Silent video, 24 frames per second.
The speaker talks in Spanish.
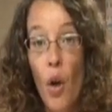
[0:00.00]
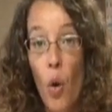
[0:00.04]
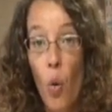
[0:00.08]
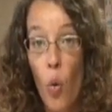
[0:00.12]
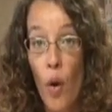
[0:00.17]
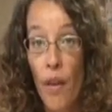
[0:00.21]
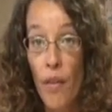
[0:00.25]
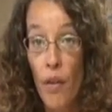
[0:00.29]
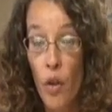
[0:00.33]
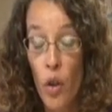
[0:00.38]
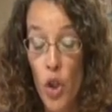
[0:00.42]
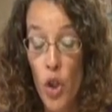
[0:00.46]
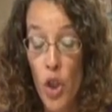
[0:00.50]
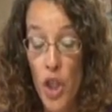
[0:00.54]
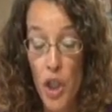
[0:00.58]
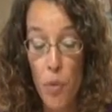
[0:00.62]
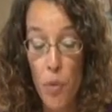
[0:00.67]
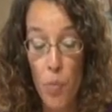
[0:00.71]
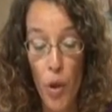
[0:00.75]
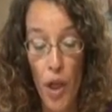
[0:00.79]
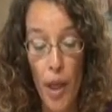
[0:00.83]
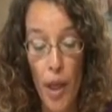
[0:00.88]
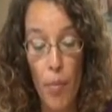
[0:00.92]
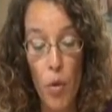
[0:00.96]
Cuando nos
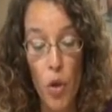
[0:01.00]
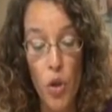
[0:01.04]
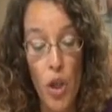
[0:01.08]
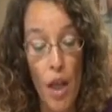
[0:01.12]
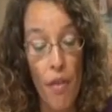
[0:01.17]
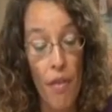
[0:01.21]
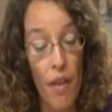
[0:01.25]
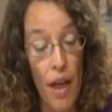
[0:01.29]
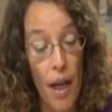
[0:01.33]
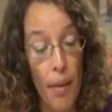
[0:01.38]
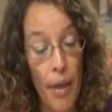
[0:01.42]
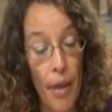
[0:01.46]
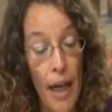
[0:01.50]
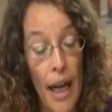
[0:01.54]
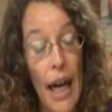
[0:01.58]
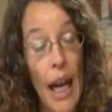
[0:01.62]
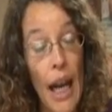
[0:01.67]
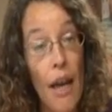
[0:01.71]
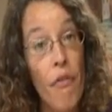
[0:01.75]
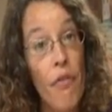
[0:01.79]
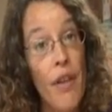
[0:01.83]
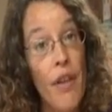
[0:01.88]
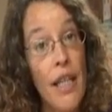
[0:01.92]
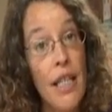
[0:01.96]
disponemos a celebrar
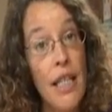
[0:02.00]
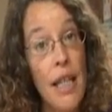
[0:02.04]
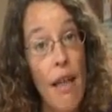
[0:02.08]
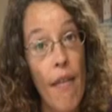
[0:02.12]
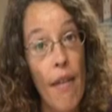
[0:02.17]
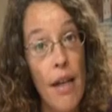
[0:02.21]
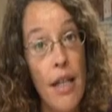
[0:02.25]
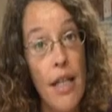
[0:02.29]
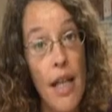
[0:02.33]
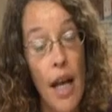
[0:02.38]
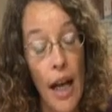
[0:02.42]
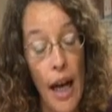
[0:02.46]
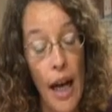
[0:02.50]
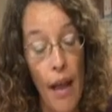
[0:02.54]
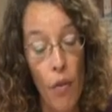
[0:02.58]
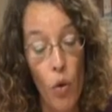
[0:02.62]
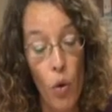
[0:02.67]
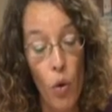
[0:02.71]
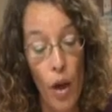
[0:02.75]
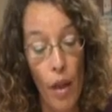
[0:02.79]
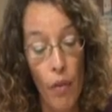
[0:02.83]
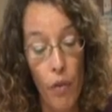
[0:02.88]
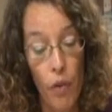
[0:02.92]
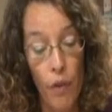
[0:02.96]
la fiesta del
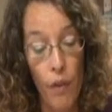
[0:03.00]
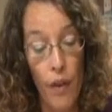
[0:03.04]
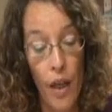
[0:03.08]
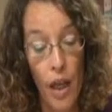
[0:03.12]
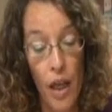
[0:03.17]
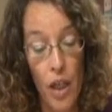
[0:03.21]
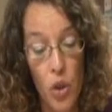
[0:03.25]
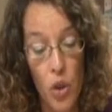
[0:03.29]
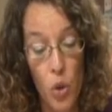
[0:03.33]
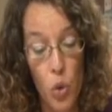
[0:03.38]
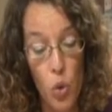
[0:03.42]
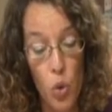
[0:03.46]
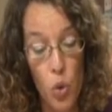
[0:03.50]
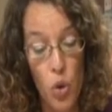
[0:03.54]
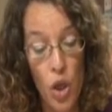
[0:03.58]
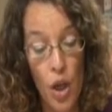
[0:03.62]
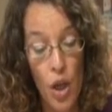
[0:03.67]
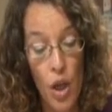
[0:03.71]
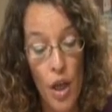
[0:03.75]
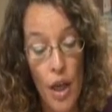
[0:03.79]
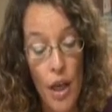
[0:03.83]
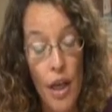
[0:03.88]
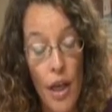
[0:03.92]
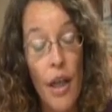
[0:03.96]
Sagrado Corazón de Jesús,
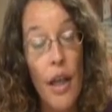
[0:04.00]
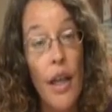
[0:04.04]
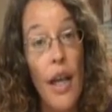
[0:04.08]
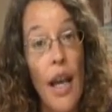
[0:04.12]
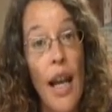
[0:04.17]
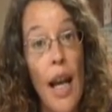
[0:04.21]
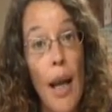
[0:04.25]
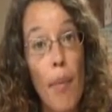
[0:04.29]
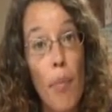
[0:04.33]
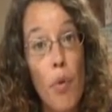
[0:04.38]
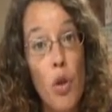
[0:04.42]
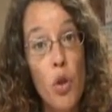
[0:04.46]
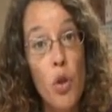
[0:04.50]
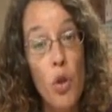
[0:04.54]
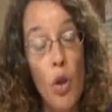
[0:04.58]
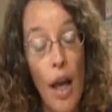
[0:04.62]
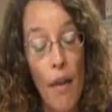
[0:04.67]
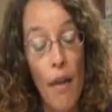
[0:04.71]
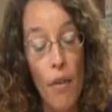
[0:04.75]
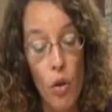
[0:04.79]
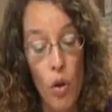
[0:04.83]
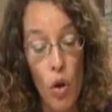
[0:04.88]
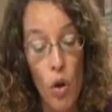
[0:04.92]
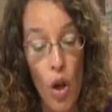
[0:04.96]
el
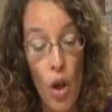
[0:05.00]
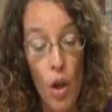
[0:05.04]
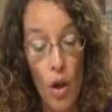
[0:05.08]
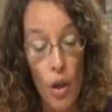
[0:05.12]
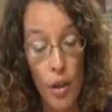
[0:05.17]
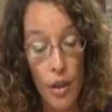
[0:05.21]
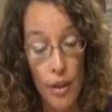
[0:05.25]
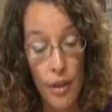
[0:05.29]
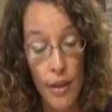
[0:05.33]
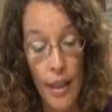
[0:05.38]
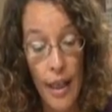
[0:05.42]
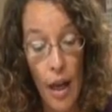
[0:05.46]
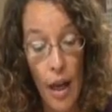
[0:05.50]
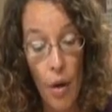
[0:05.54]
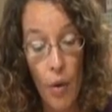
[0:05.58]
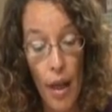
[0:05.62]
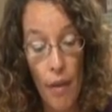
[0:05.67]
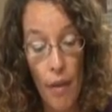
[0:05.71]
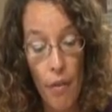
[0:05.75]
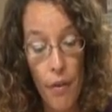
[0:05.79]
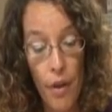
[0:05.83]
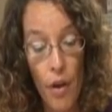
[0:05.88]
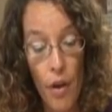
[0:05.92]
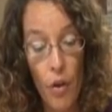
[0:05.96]
apostolado de la
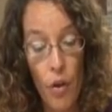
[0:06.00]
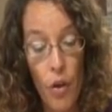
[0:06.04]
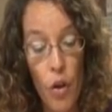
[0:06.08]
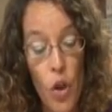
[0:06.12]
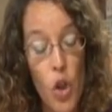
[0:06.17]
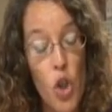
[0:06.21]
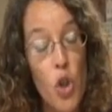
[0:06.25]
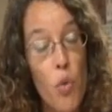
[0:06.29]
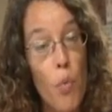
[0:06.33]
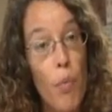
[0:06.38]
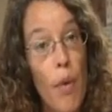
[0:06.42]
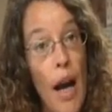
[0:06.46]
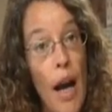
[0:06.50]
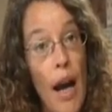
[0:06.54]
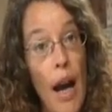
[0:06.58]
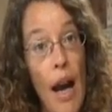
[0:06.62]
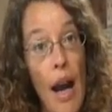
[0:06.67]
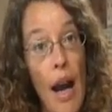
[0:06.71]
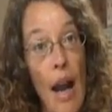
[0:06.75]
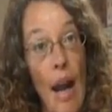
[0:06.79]
oración nos va